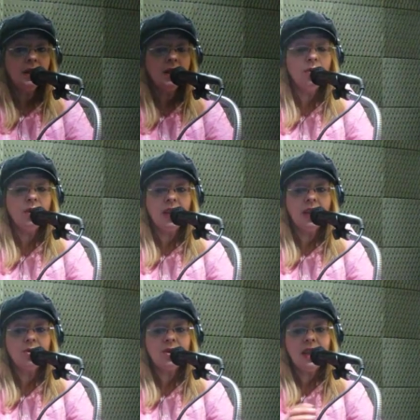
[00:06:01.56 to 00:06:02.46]
Então,
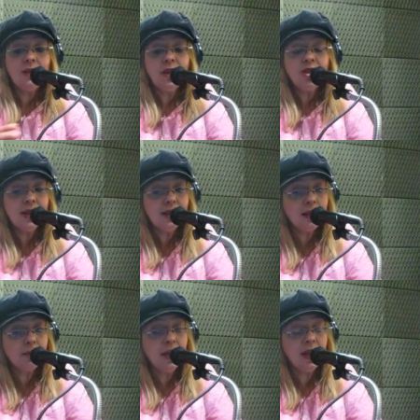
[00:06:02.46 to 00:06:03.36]
queridos, Davi já
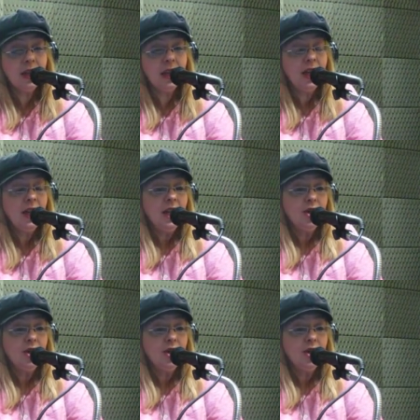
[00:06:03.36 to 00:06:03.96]
sabia que